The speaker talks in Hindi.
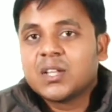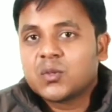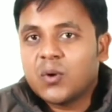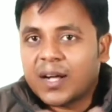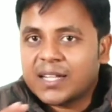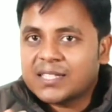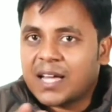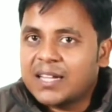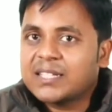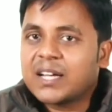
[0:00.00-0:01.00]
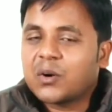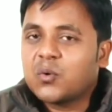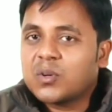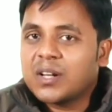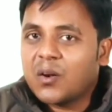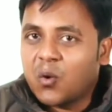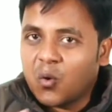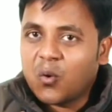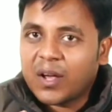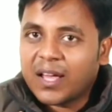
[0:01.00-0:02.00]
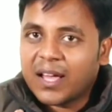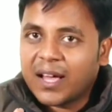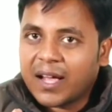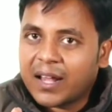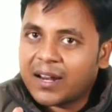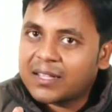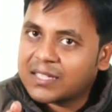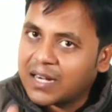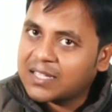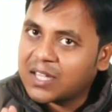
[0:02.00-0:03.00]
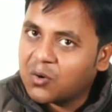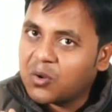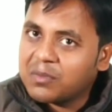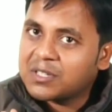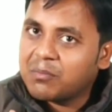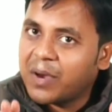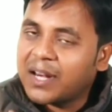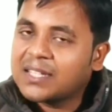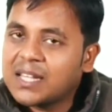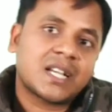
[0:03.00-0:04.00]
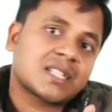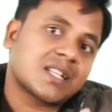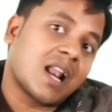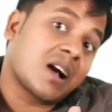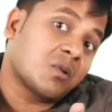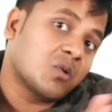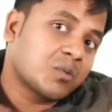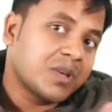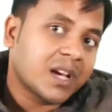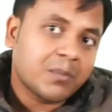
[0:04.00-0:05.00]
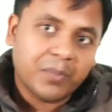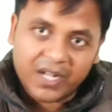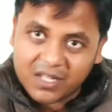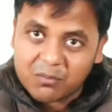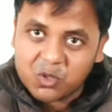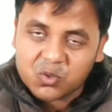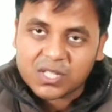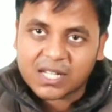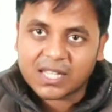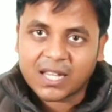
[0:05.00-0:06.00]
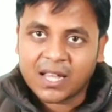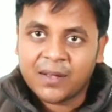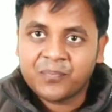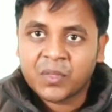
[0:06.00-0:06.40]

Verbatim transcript: तो अगर 40 करोड़ लोग अगर 40 करोड़ में से मान के चलिए लाख लोग भी अगर पेटीएम यूज़ करते हैं